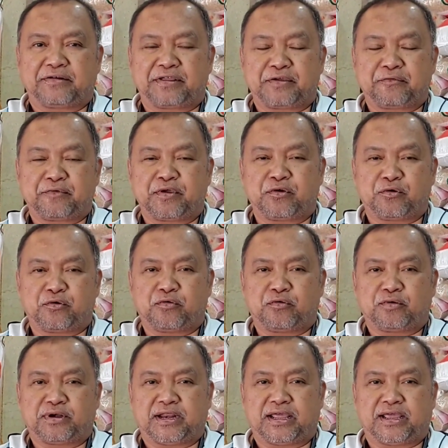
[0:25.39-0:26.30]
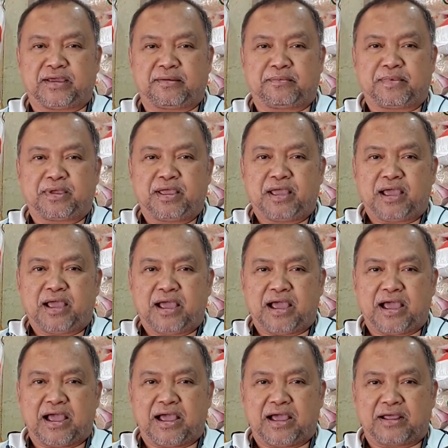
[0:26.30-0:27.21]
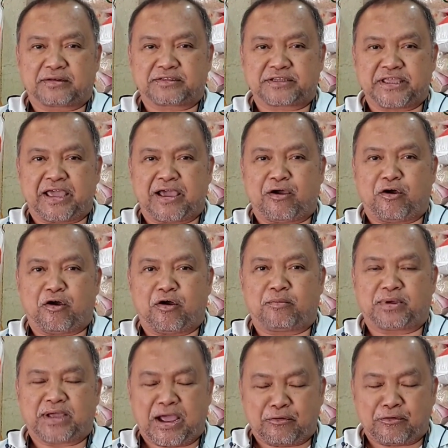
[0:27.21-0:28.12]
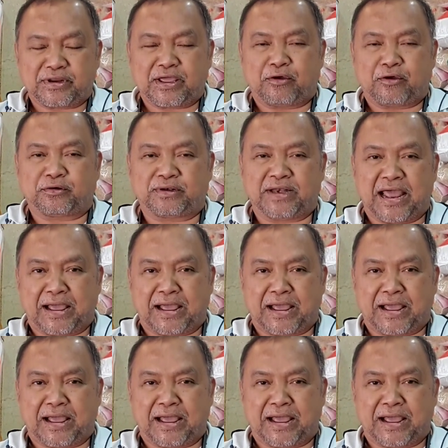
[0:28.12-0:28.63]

รีวิวนะครับเตี้ยหอมข้าวเหนียว